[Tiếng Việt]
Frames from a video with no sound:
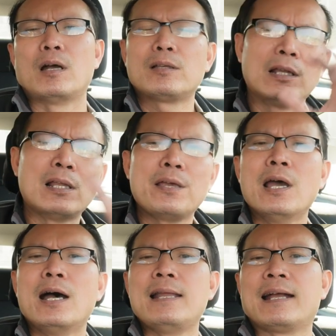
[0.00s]
ở trên thế
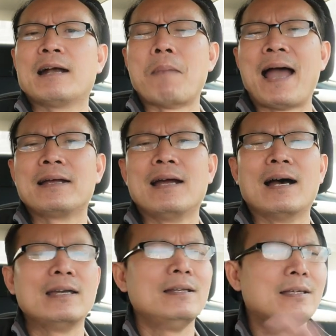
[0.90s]
giới này các bạn
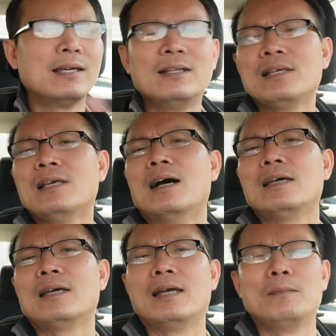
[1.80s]
gửi đi trên thế
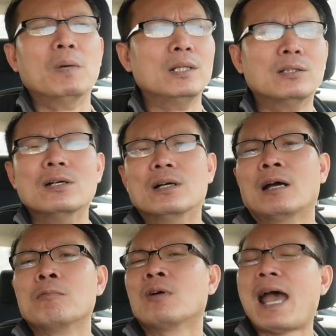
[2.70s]
giới này bình thường
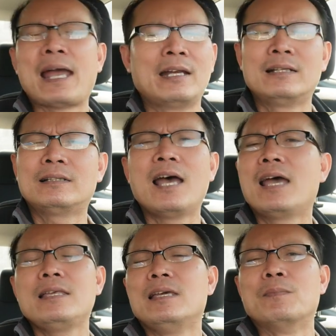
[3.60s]
không ai đánh
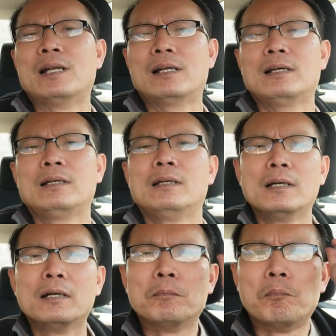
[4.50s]
thế gì mình hết á
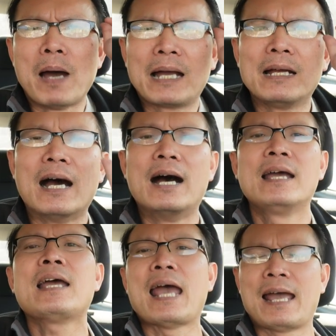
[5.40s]
mà
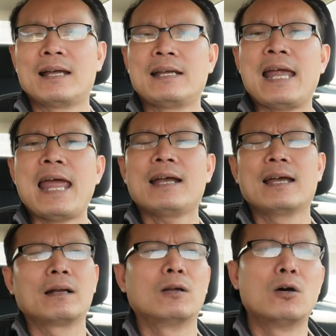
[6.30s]
gửi hàng ghét
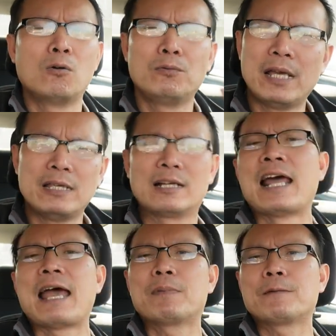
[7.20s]
hàng đồ về Việt
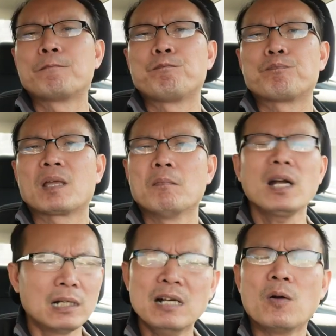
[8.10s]
Nam á
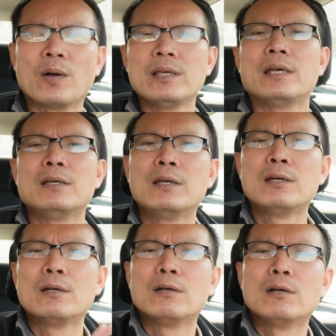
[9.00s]
bất cứ một cái gì
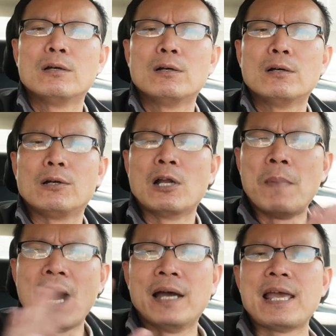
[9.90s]
nó
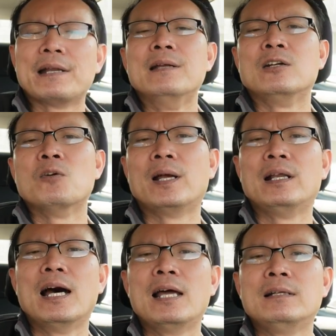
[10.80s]
mời gia đình của mình
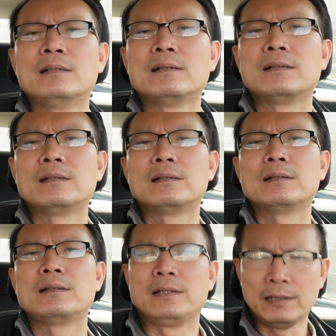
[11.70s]
lên
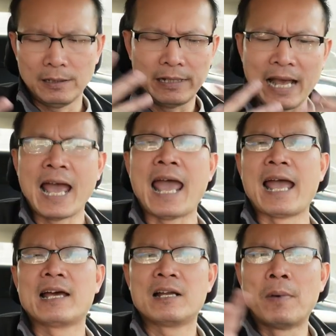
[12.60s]
nhận
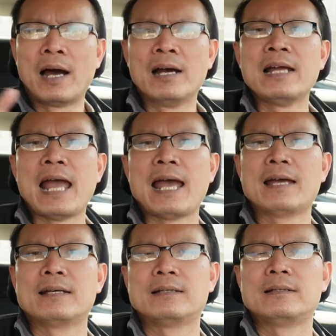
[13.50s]
hàng á nó mở ra